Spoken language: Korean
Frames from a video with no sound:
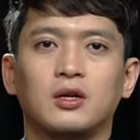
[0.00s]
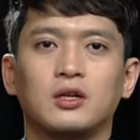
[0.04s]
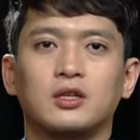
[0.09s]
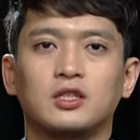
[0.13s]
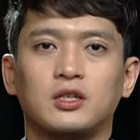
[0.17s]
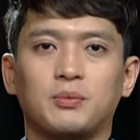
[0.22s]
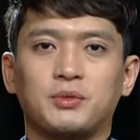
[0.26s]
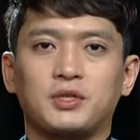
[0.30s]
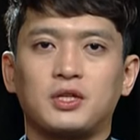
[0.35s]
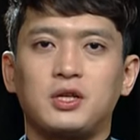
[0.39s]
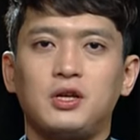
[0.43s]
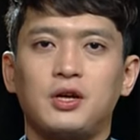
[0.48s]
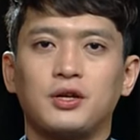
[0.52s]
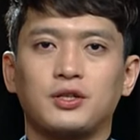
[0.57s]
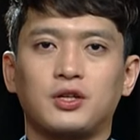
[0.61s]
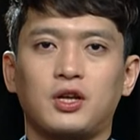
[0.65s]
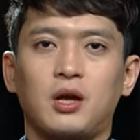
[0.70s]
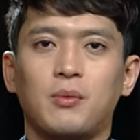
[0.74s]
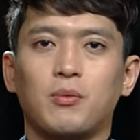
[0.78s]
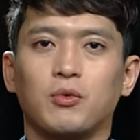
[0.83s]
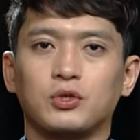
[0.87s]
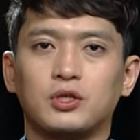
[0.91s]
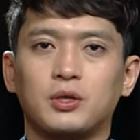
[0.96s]
17년
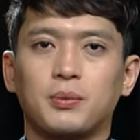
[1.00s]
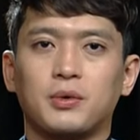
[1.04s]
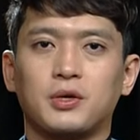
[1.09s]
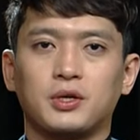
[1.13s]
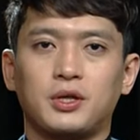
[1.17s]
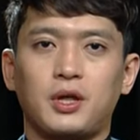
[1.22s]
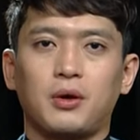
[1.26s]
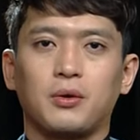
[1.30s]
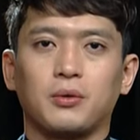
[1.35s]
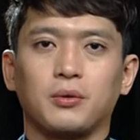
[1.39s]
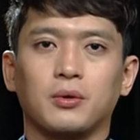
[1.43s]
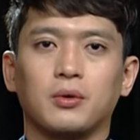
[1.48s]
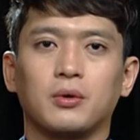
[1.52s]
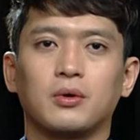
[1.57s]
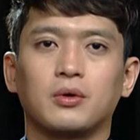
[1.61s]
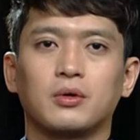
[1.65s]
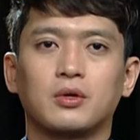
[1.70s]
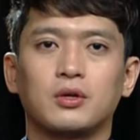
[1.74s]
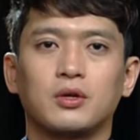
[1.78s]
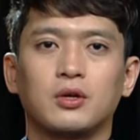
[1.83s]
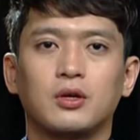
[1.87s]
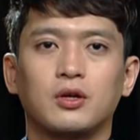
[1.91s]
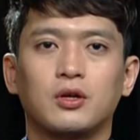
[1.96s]
전의 모습 그대로
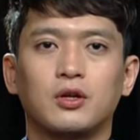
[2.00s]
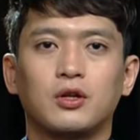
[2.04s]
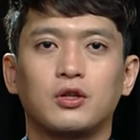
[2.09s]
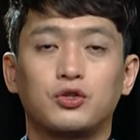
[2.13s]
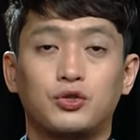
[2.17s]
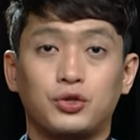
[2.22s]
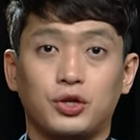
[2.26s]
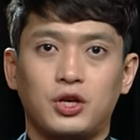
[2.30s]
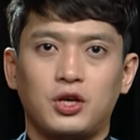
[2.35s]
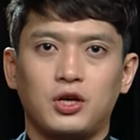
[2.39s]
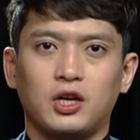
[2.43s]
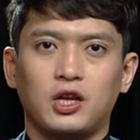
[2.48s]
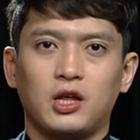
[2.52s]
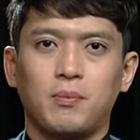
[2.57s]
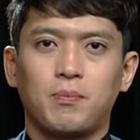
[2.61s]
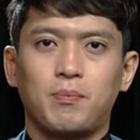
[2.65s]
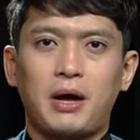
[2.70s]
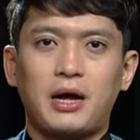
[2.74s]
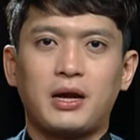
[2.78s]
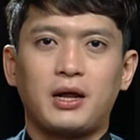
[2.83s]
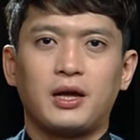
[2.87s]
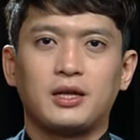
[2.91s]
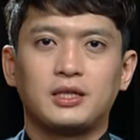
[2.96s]
추기경님
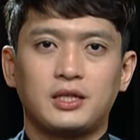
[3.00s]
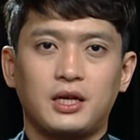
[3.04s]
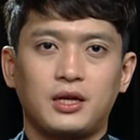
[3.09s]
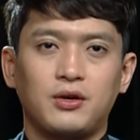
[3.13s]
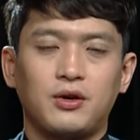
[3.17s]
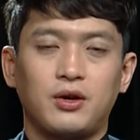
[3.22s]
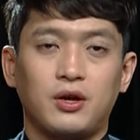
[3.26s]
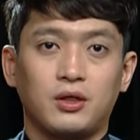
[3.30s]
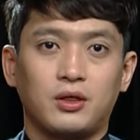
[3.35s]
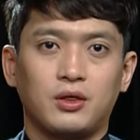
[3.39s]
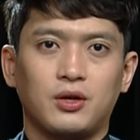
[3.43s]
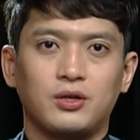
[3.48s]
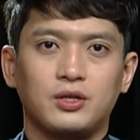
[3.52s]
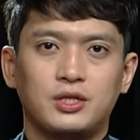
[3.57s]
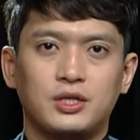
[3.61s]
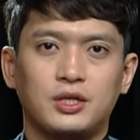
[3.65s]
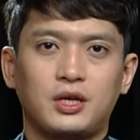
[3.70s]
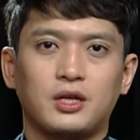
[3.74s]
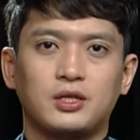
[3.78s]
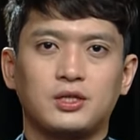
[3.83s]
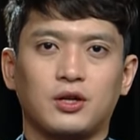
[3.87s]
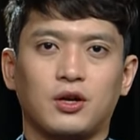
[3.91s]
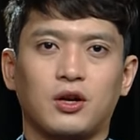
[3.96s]
팔에 차여있던
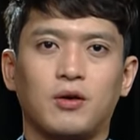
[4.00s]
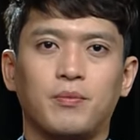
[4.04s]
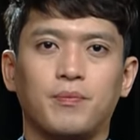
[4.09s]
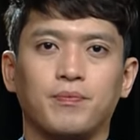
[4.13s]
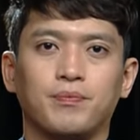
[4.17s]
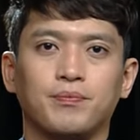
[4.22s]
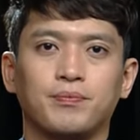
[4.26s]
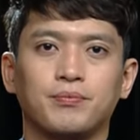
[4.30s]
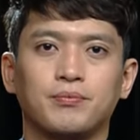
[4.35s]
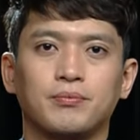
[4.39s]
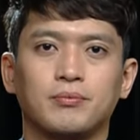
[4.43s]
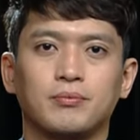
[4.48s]
시계처럼